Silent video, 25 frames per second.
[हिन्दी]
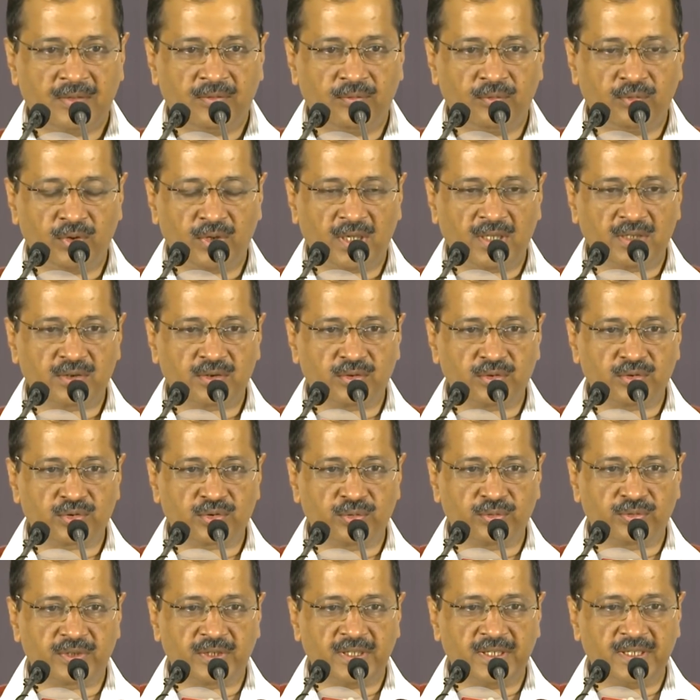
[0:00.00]
वो रात को
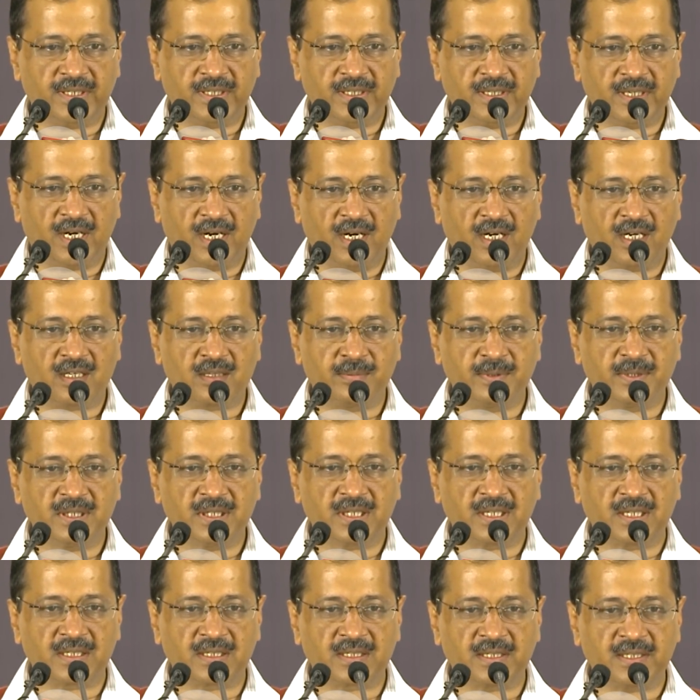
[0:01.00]
सोते हैं आंख बंद
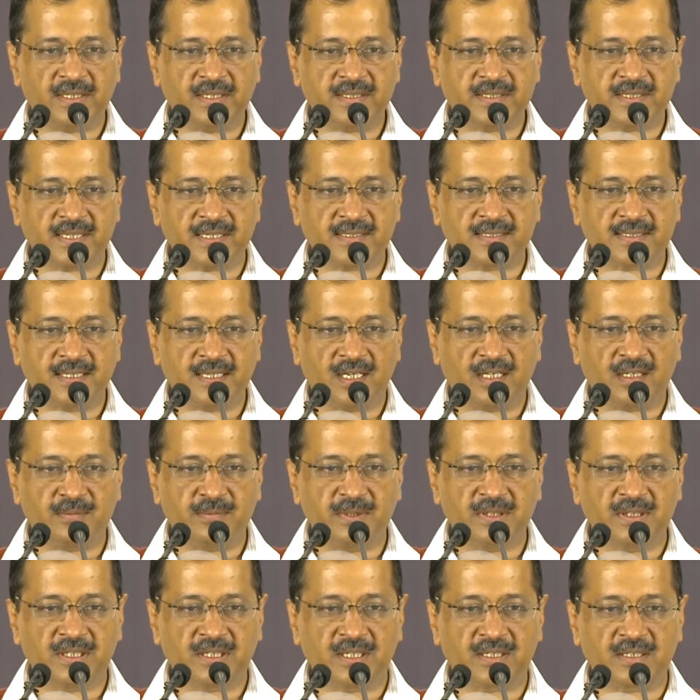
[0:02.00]
करते हैं जैसी आंख
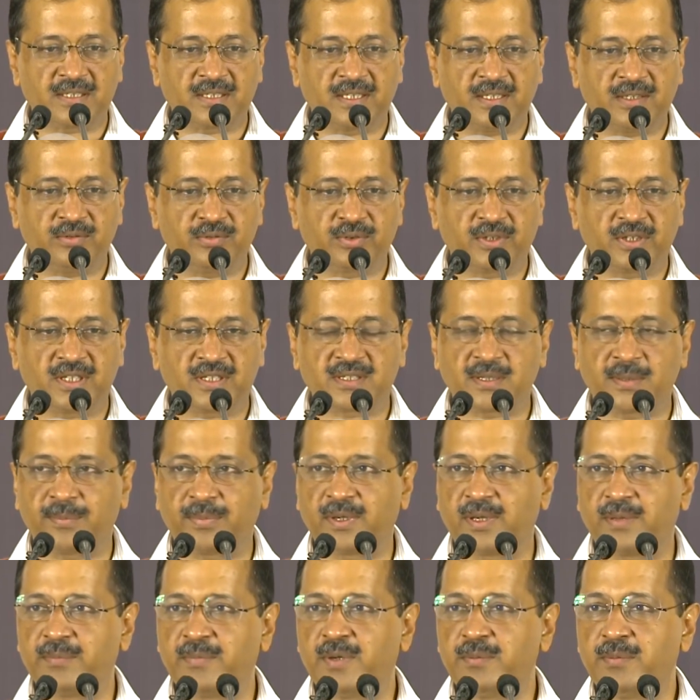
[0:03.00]
बंद करते हैं उनके
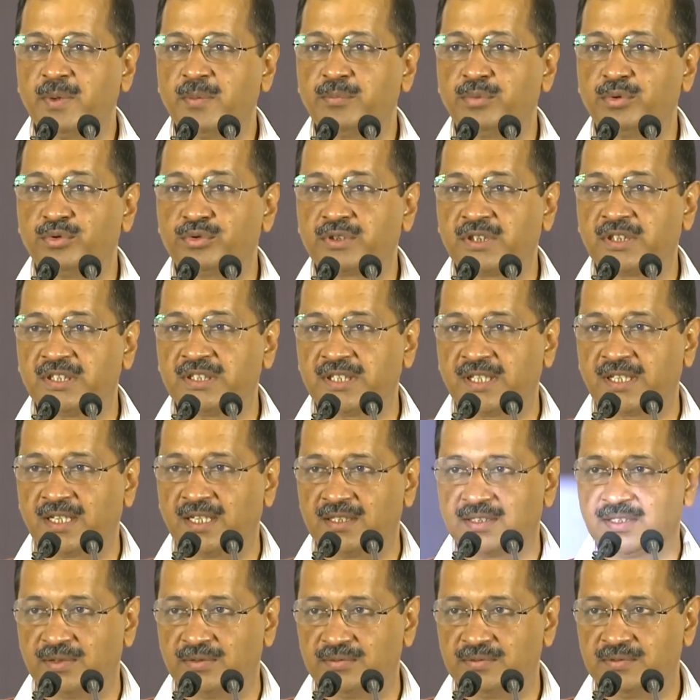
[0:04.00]
सपने में मैं भूत की तरह
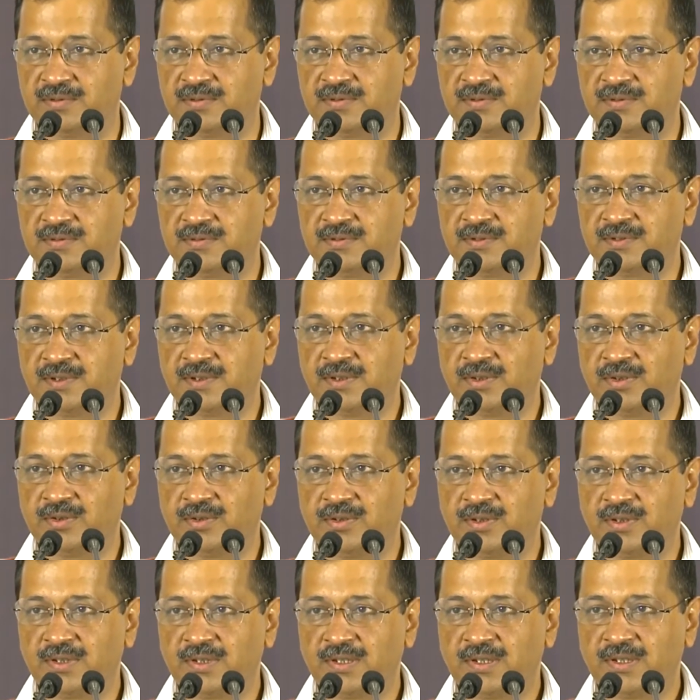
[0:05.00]
आता हूँ
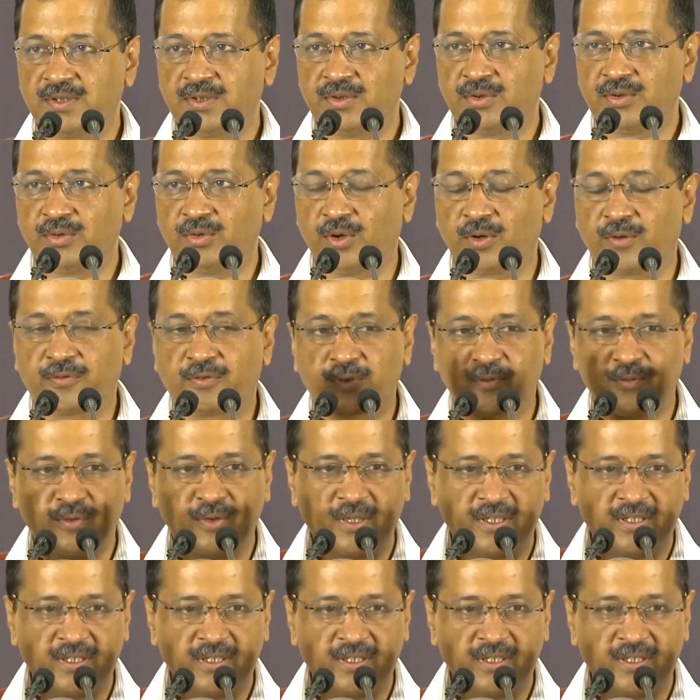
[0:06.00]
और फिर वो